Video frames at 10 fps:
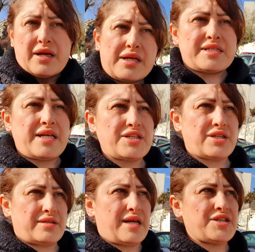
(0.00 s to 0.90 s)

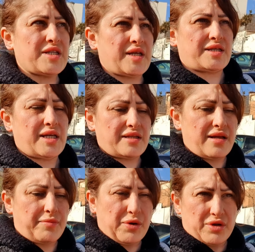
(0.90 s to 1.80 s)
Значит, сосед
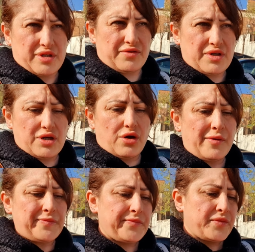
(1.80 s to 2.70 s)
напротив ее
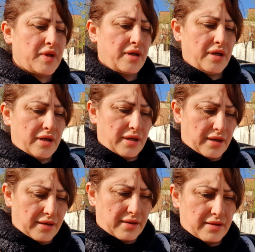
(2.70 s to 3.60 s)

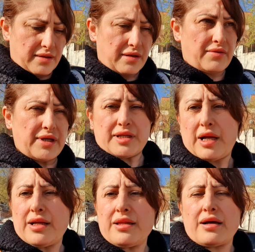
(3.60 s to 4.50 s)
Э, говорит
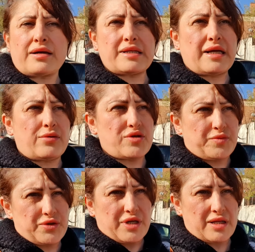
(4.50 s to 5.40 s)
Алина, когда он
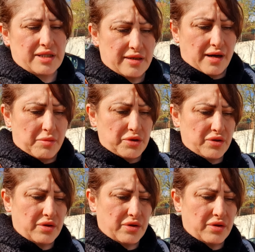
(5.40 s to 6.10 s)
спускался на работу,